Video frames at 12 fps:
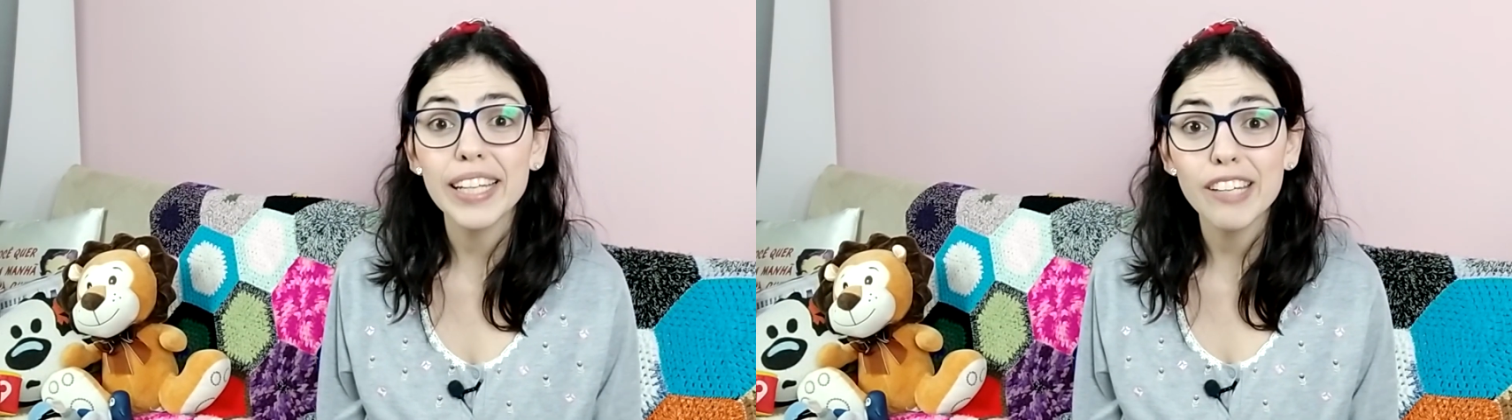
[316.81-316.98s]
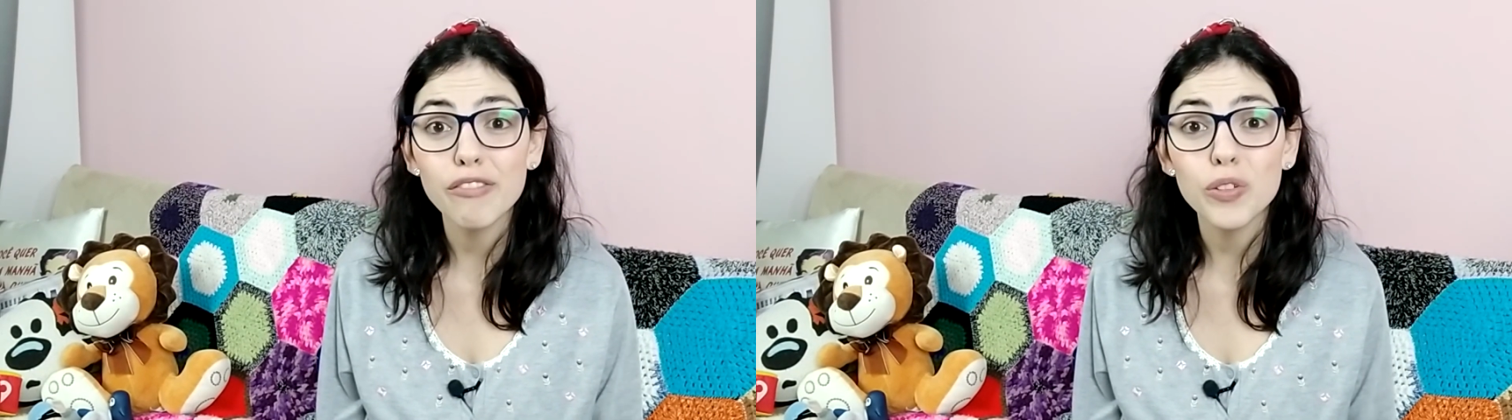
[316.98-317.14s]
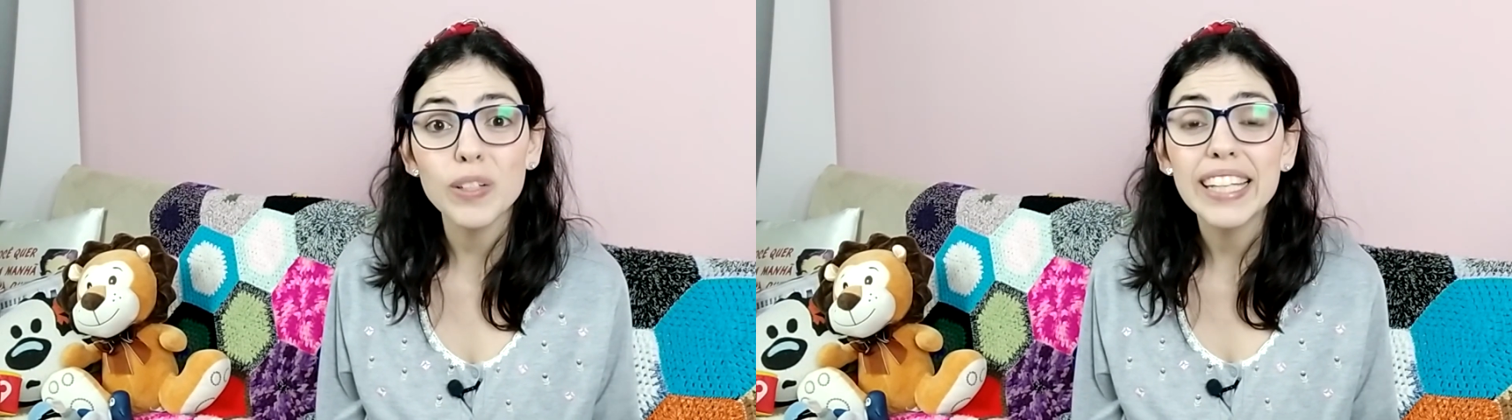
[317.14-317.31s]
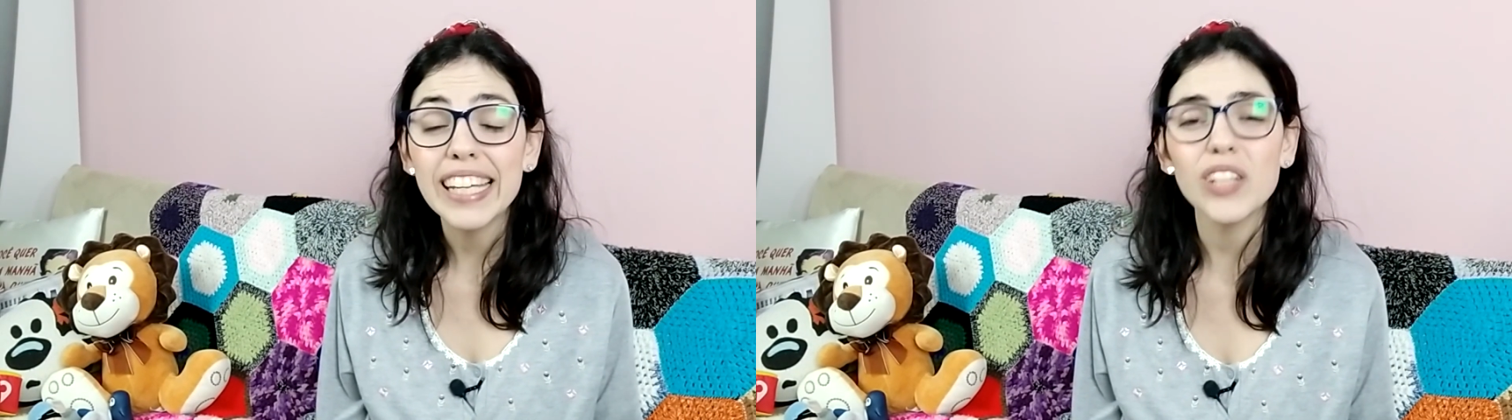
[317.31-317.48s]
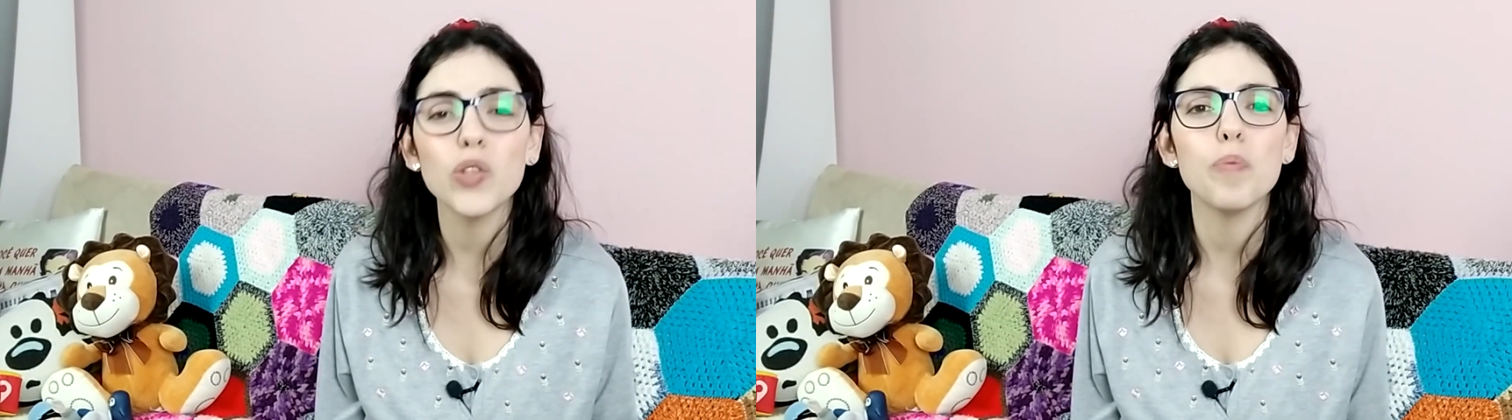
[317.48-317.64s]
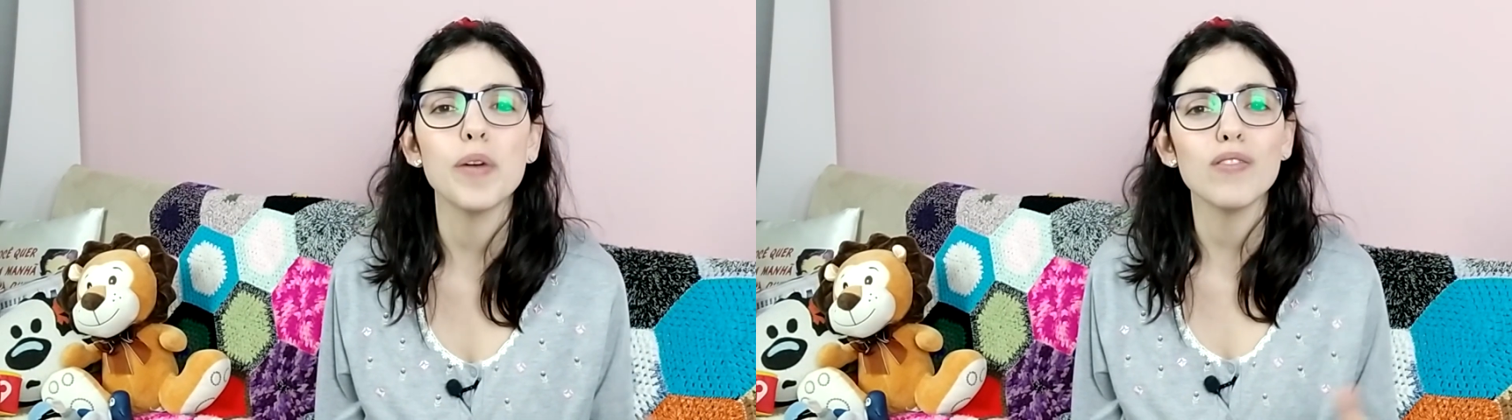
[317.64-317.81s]
livro
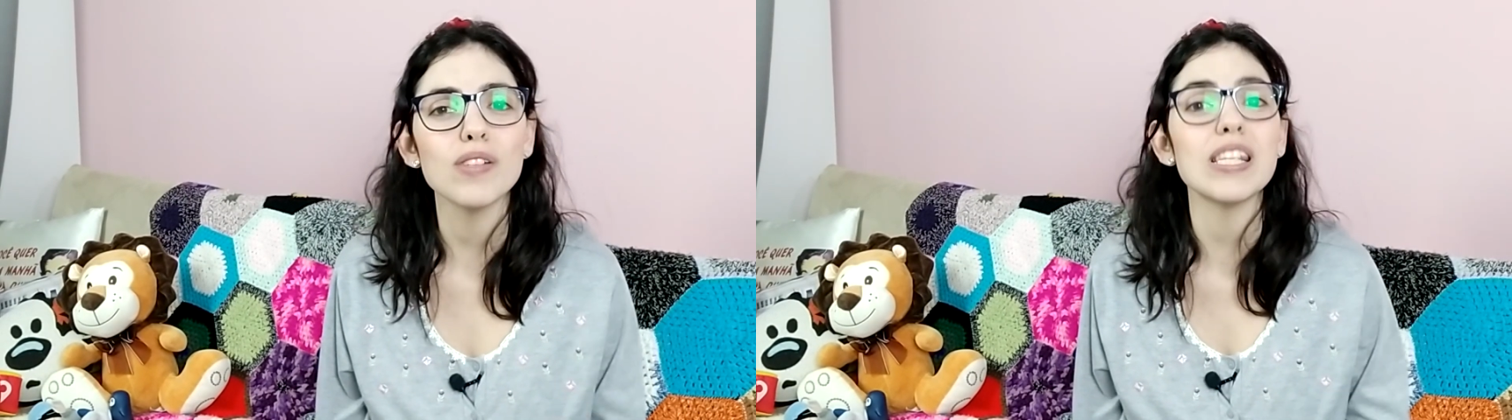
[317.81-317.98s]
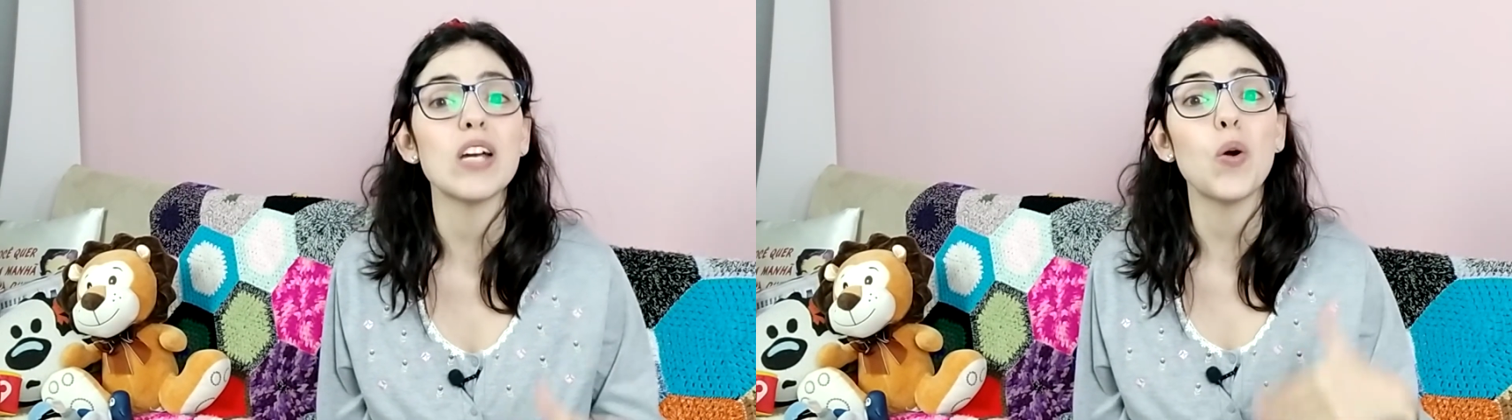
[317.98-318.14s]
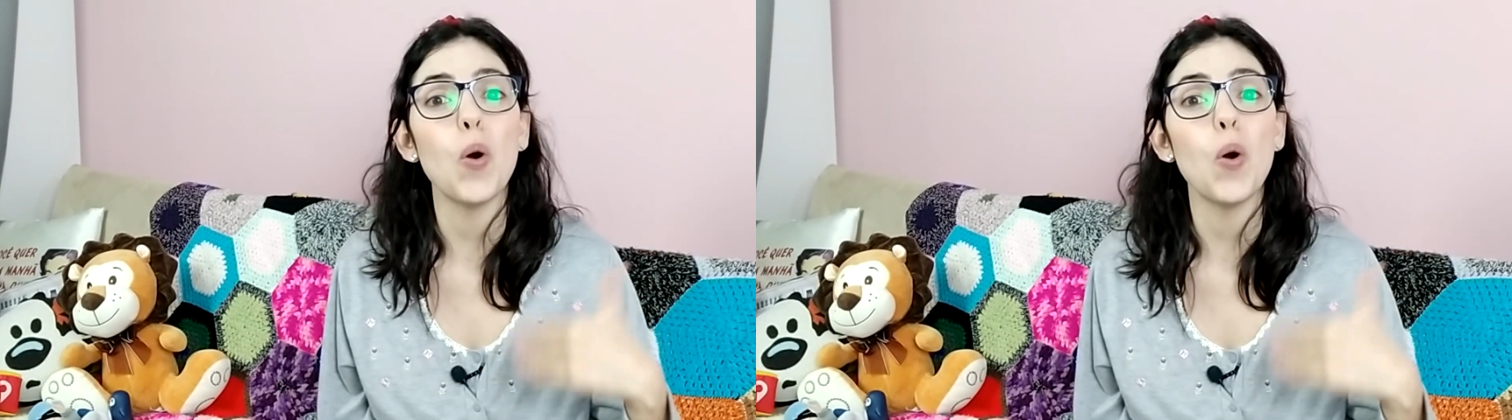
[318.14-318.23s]
lindo para você